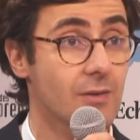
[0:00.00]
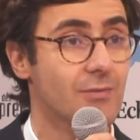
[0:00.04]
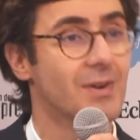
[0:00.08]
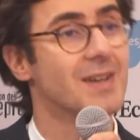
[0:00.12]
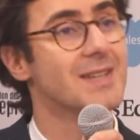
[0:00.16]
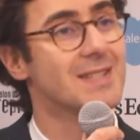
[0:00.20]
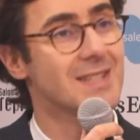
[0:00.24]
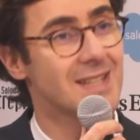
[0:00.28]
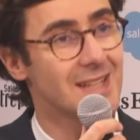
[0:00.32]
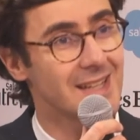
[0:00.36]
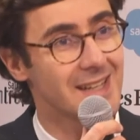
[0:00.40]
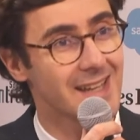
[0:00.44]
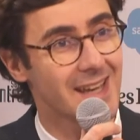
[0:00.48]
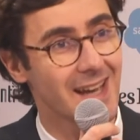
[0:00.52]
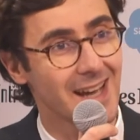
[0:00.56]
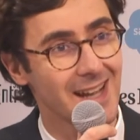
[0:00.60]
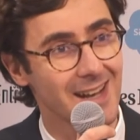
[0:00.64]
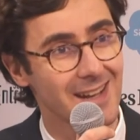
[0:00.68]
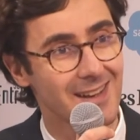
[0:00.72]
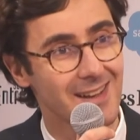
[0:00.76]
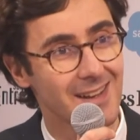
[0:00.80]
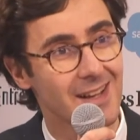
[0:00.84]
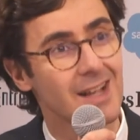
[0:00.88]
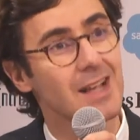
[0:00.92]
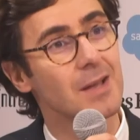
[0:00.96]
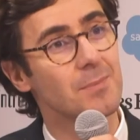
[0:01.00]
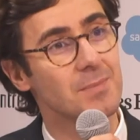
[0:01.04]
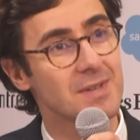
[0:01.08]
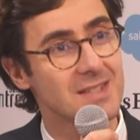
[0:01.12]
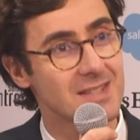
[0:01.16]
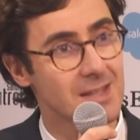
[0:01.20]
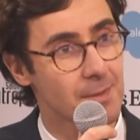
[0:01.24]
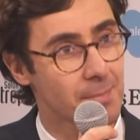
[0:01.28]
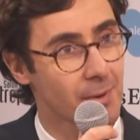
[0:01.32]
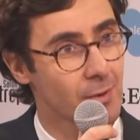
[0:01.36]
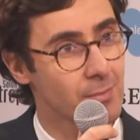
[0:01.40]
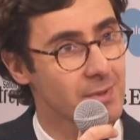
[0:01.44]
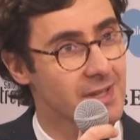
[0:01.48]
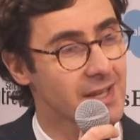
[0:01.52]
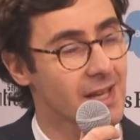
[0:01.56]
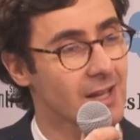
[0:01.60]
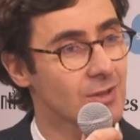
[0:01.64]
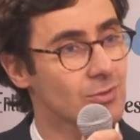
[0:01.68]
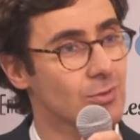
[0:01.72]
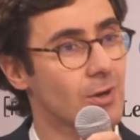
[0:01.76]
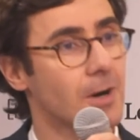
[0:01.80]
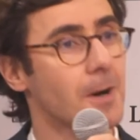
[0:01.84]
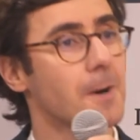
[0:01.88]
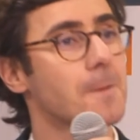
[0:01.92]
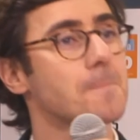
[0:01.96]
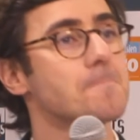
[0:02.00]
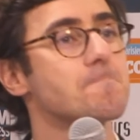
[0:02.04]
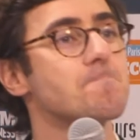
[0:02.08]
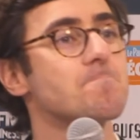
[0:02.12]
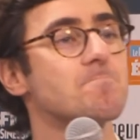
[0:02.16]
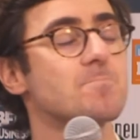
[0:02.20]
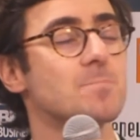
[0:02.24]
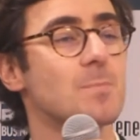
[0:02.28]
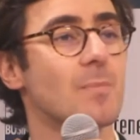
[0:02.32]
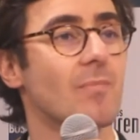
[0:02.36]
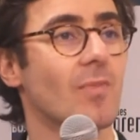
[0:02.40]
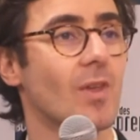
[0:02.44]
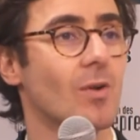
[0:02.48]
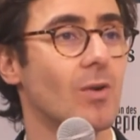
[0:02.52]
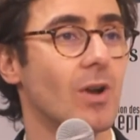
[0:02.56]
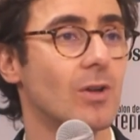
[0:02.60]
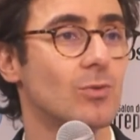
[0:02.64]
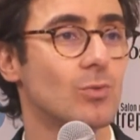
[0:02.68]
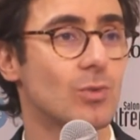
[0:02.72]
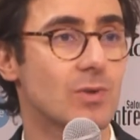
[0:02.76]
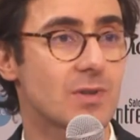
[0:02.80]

Enfin, c'est légal, mais ce n'est pas, pas obligatoire. Voilà, donc